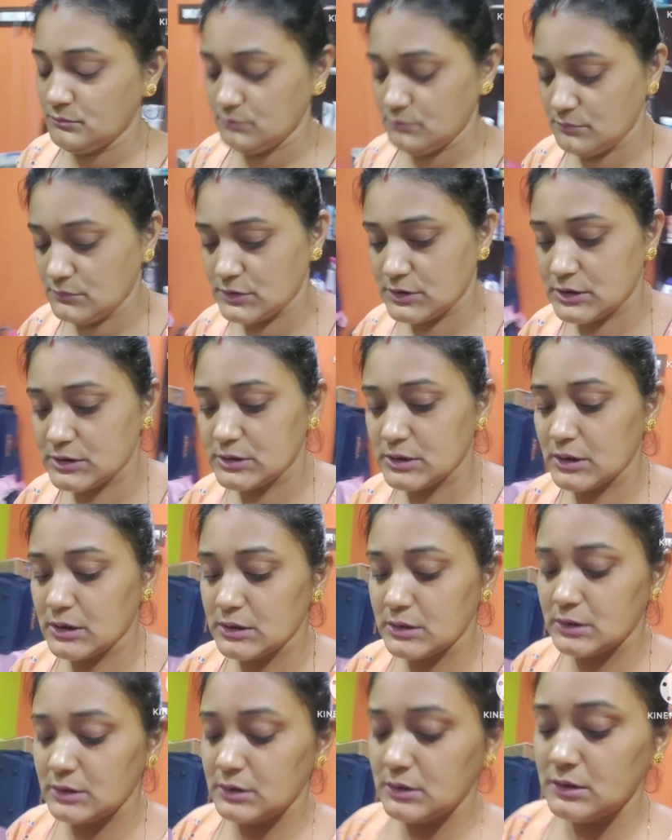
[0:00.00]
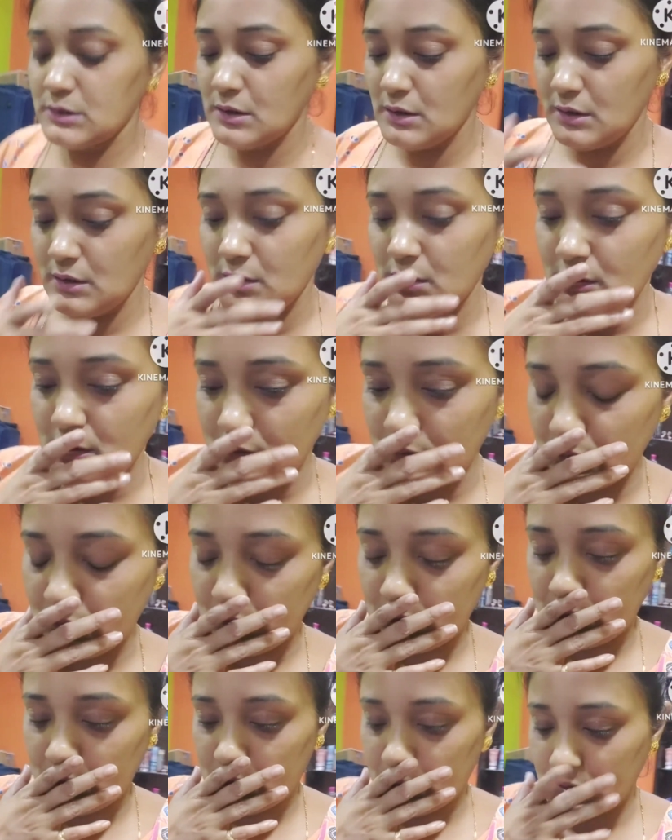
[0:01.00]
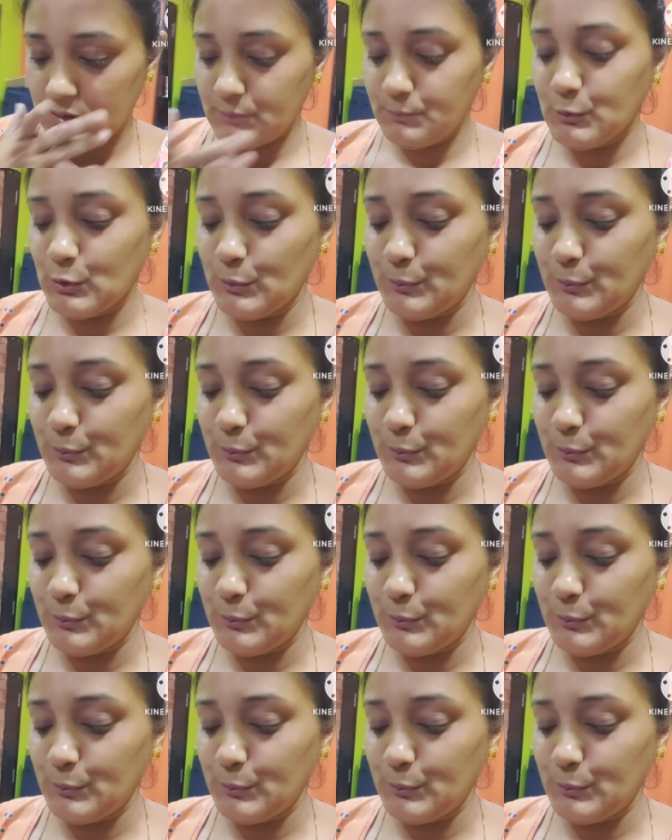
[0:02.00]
যেটা আর কি কী বলবো